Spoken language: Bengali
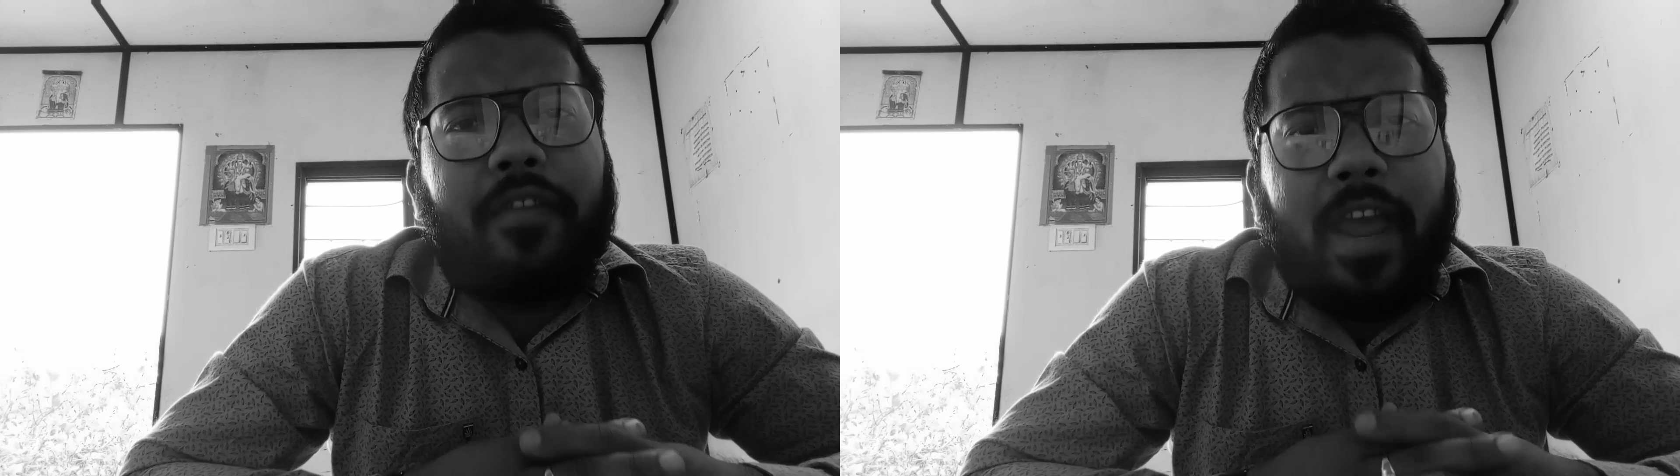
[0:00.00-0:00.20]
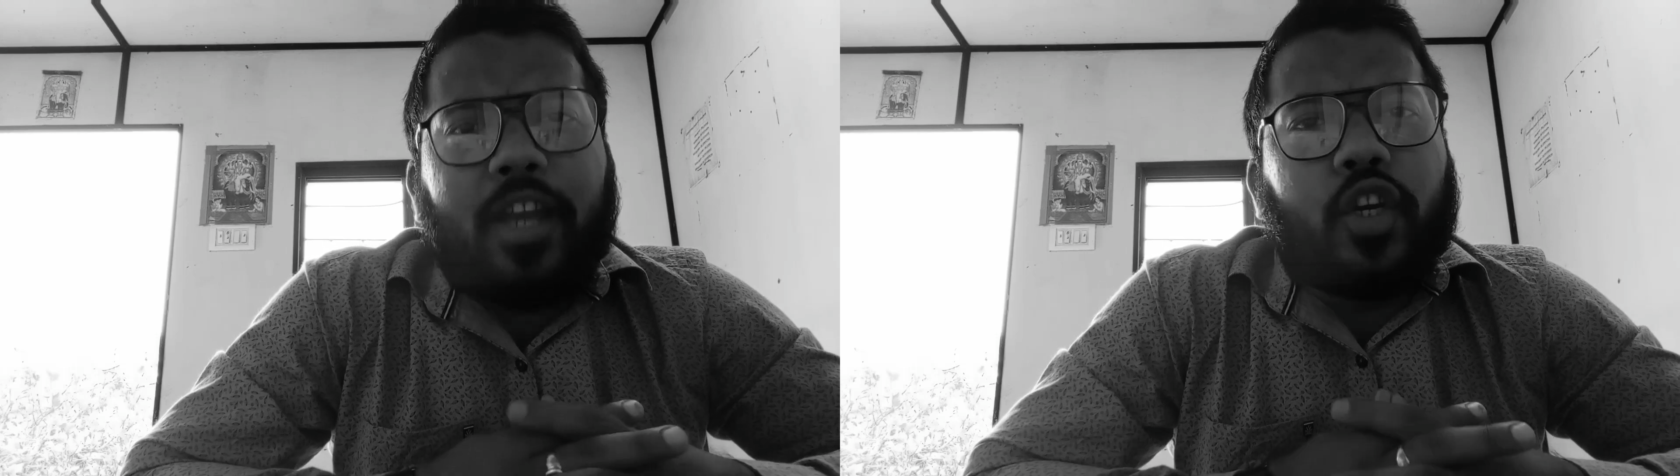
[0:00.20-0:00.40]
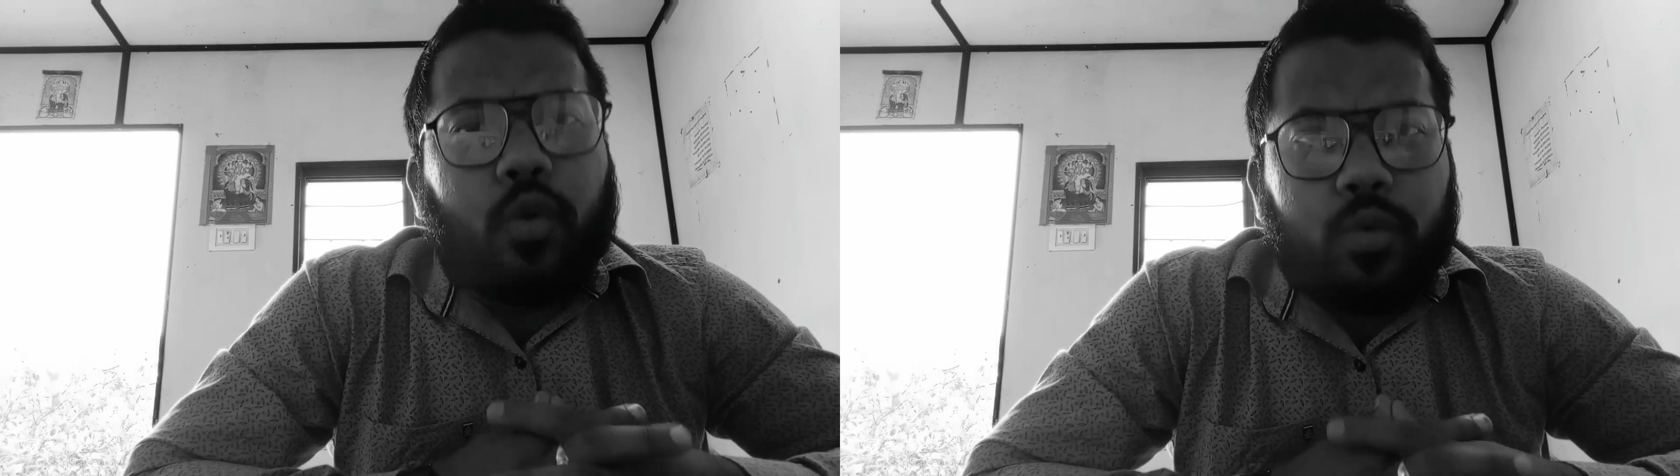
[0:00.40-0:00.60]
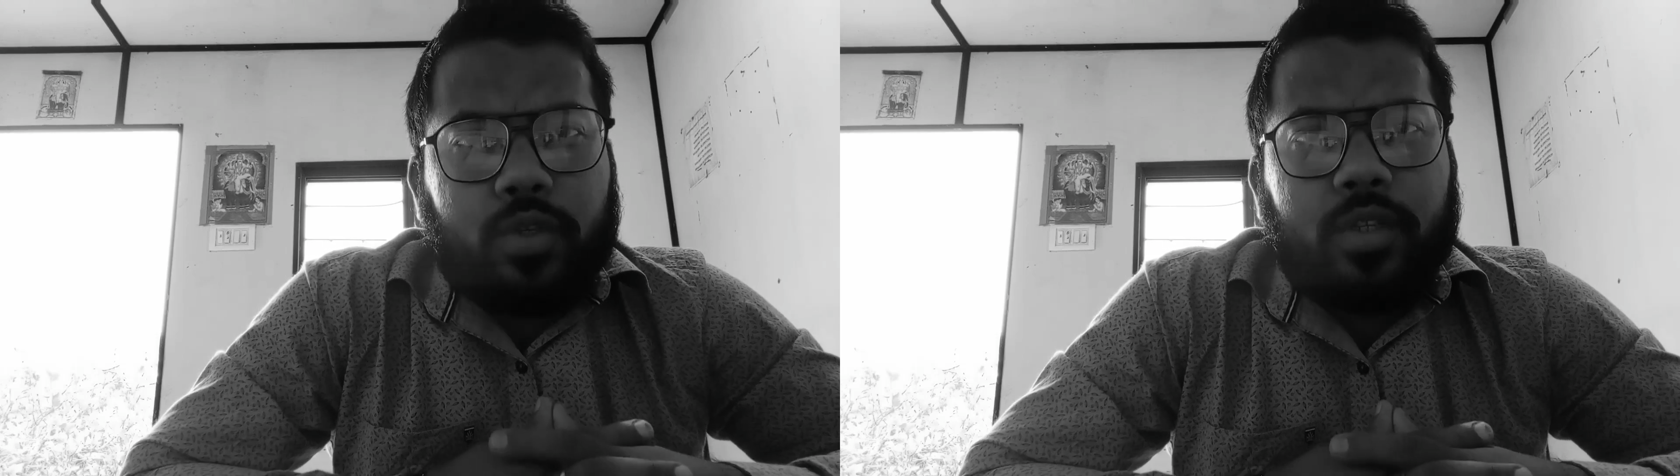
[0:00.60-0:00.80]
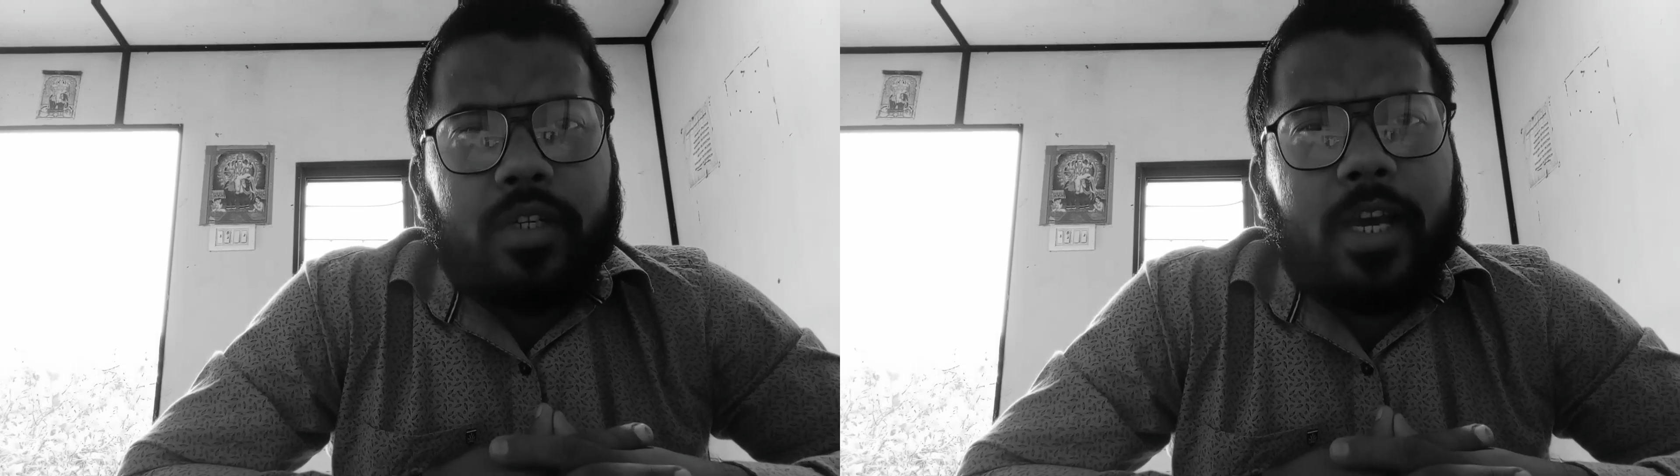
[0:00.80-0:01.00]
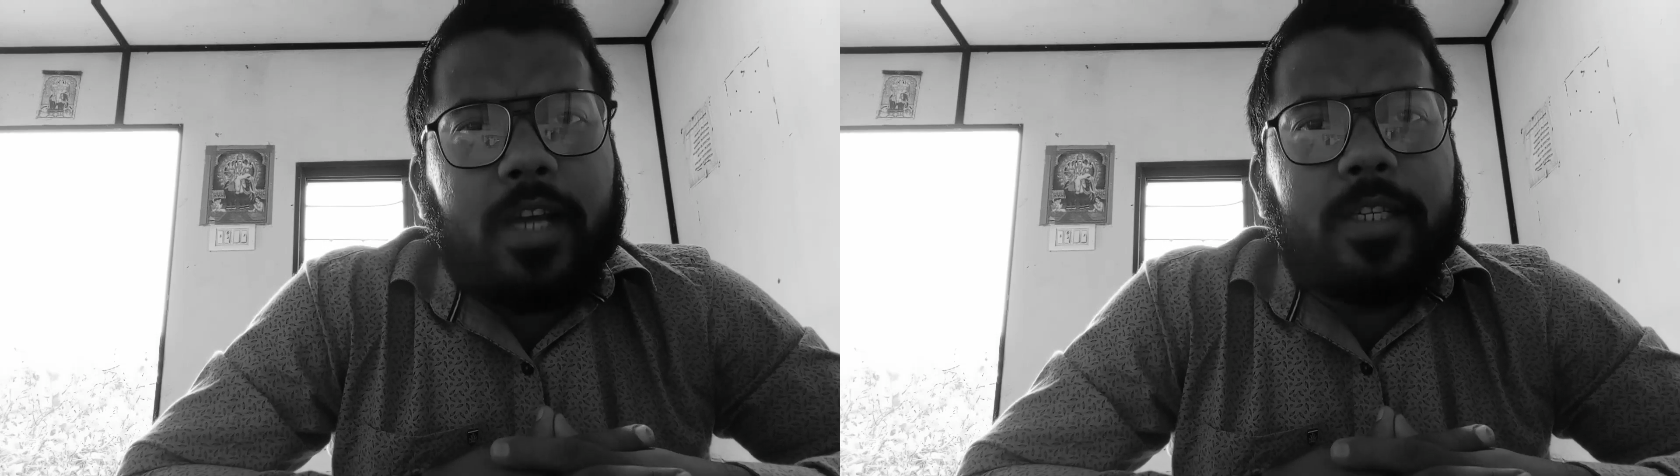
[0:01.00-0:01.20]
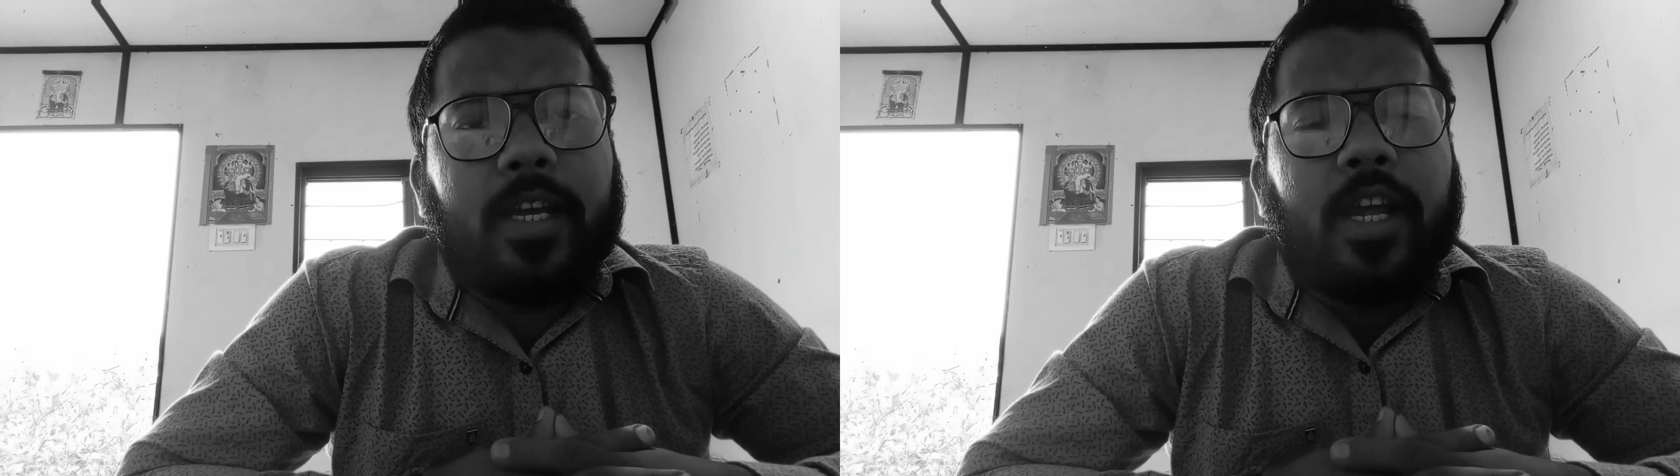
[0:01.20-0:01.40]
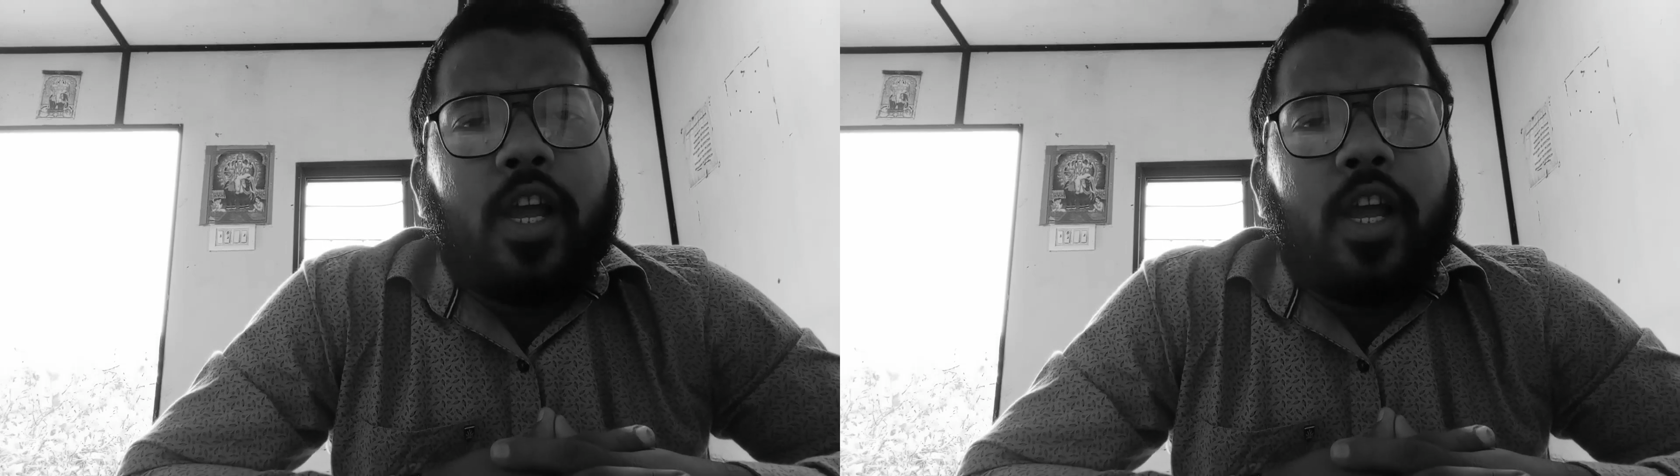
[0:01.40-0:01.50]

ফেক নিউজ ঠিক আছে